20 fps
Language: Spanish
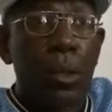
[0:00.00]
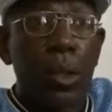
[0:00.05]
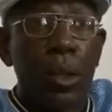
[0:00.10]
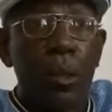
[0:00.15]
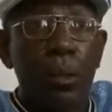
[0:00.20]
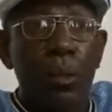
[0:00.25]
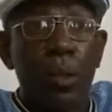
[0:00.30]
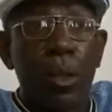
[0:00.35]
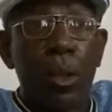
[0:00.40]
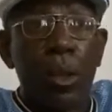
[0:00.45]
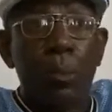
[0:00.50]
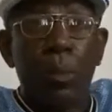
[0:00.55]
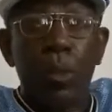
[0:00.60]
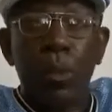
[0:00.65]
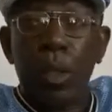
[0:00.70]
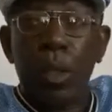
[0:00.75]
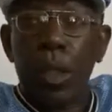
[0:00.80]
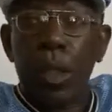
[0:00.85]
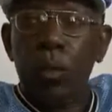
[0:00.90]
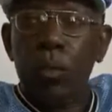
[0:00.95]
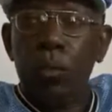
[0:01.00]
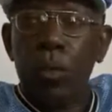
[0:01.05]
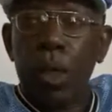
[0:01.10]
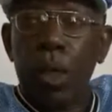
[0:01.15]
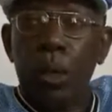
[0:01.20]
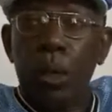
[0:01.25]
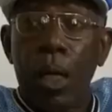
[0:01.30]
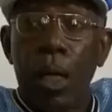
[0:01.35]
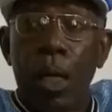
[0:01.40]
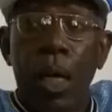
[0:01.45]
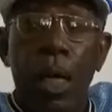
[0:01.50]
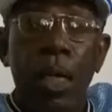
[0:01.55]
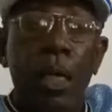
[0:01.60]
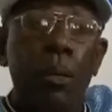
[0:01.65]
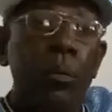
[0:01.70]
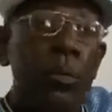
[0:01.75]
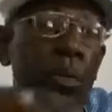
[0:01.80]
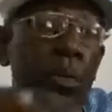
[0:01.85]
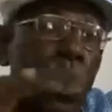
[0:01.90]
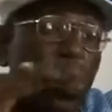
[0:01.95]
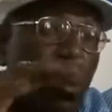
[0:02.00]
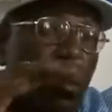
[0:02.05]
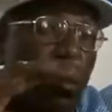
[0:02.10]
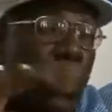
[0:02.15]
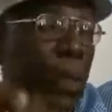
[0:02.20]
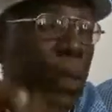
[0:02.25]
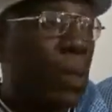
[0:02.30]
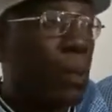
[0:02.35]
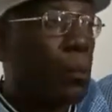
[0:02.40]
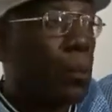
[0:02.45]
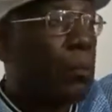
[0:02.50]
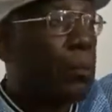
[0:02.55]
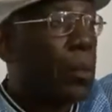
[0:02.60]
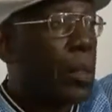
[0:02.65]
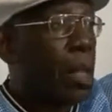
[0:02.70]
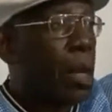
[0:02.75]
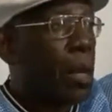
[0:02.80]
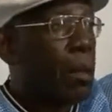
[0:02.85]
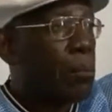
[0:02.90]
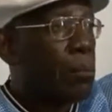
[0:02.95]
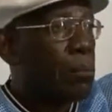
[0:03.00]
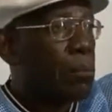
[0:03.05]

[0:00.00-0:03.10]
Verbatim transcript: el señor le pone la tumbadora, ah, le puso la trompeta también, ¿verdad?